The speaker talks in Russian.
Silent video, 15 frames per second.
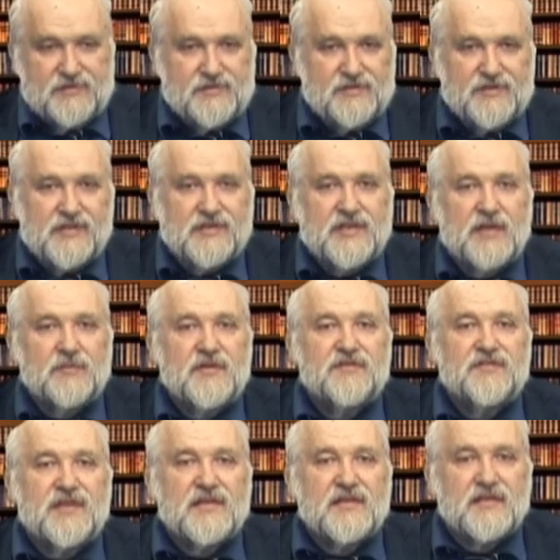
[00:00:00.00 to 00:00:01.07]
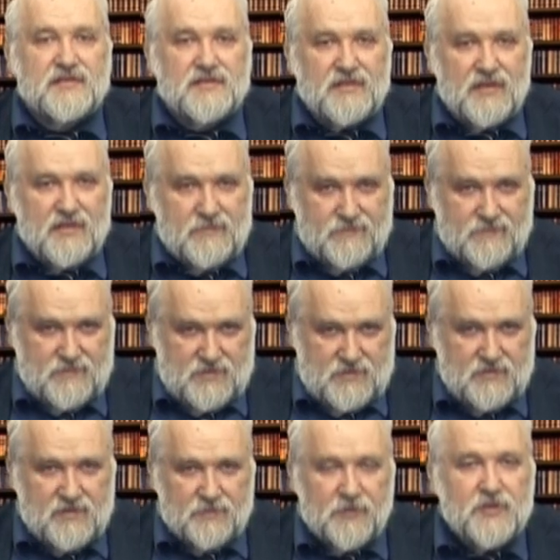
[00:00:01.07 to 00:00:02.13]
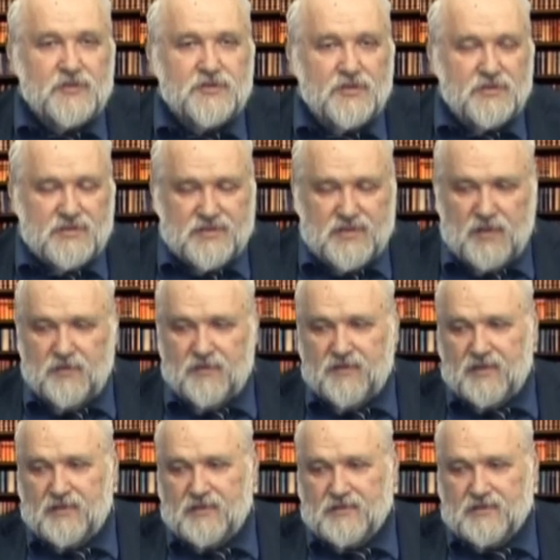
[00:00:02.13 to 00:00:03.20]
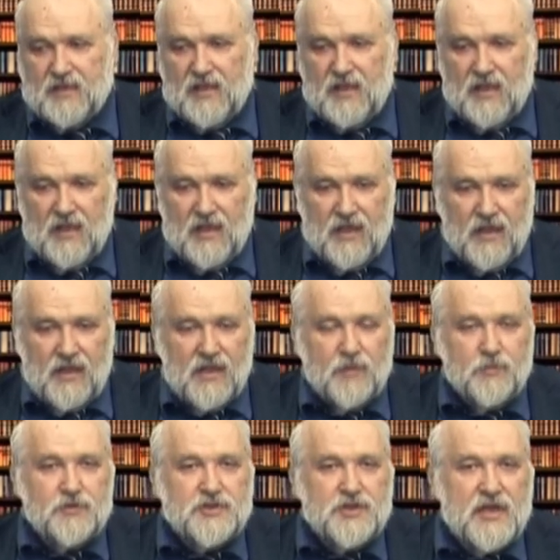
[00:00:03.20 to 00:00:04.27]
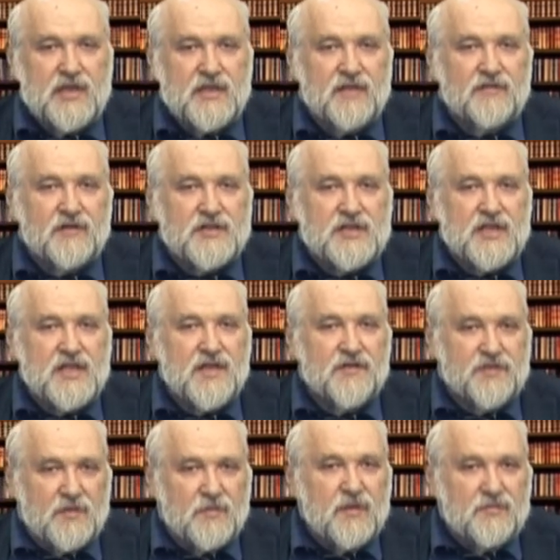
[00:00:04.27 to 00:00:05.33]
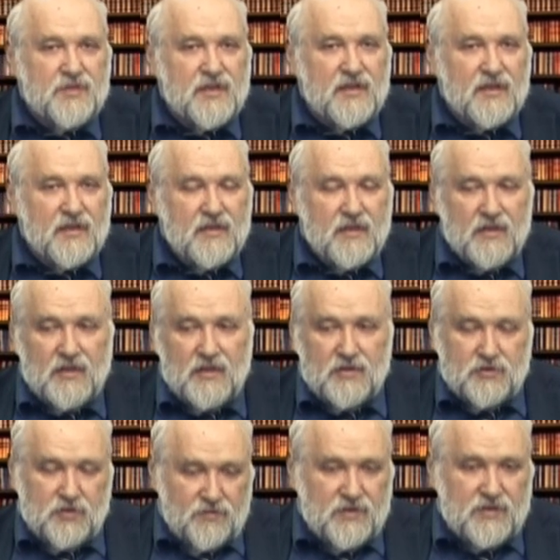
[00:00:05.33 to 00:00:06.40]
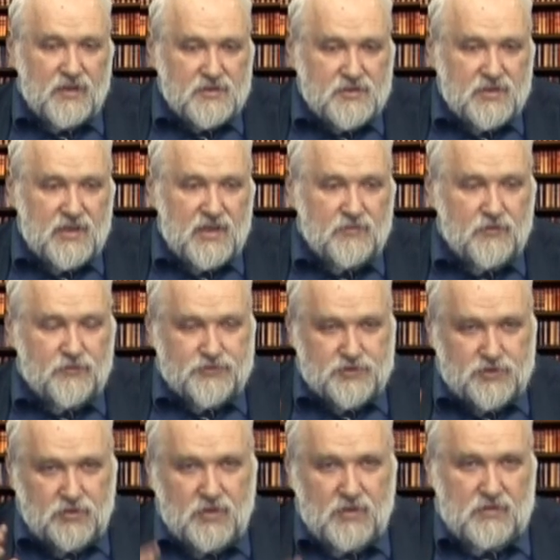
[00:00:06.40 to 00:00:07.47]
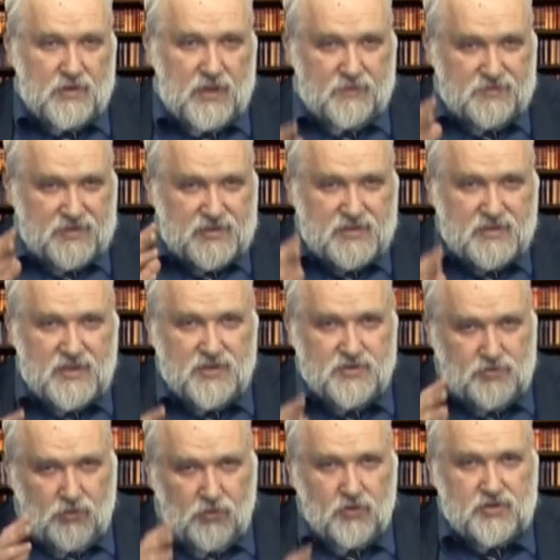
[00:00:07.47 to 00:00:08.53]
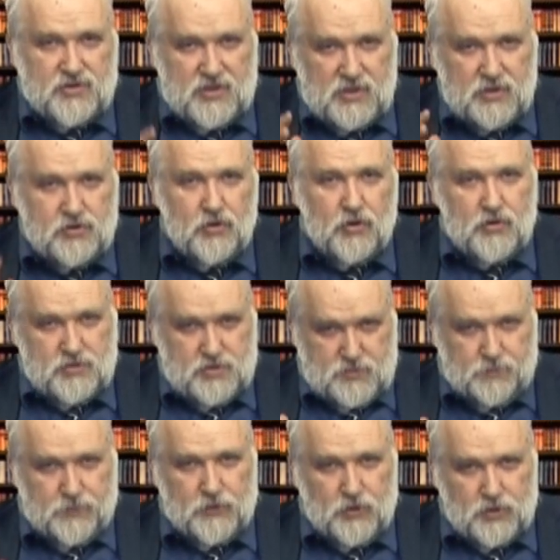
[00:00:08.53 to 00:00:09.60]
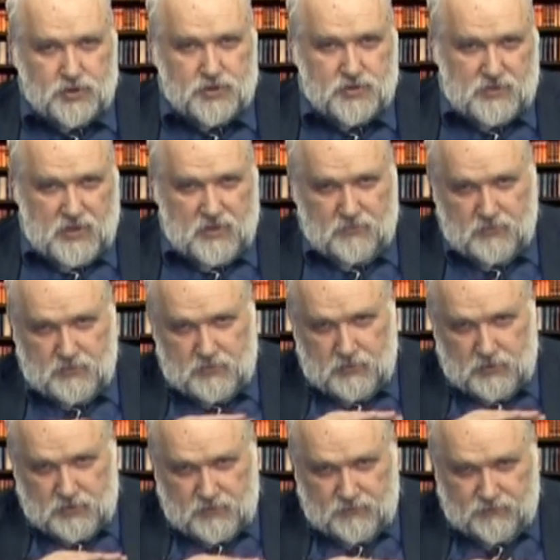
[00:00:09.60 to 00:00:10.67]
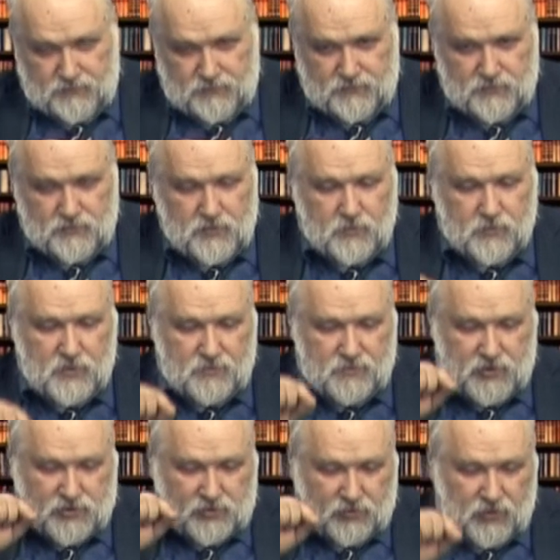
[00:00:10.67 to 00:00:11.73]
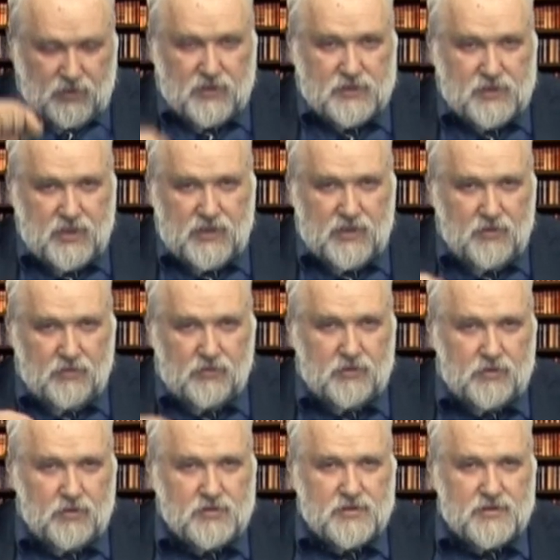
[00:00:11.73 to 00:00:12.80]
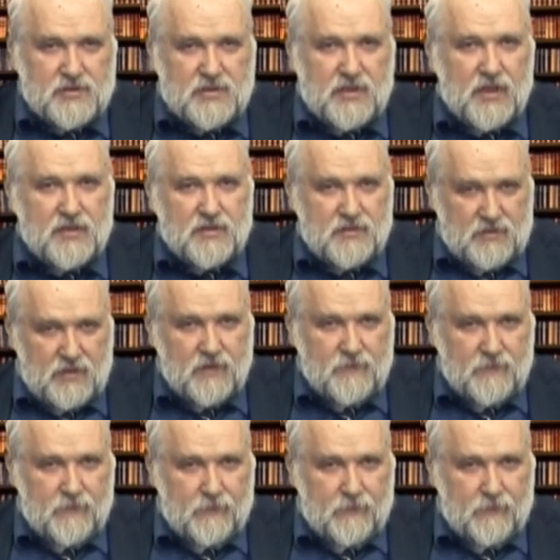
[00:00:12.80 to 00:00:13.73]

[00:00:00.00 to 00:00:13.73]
системы Windows, да, операционной системы Windows, или обучаете вождение автомобиля, то вы должны ему все объяснить от и до сплошь, да, он должен, любое место, куда ни ткни, он должен знать, да.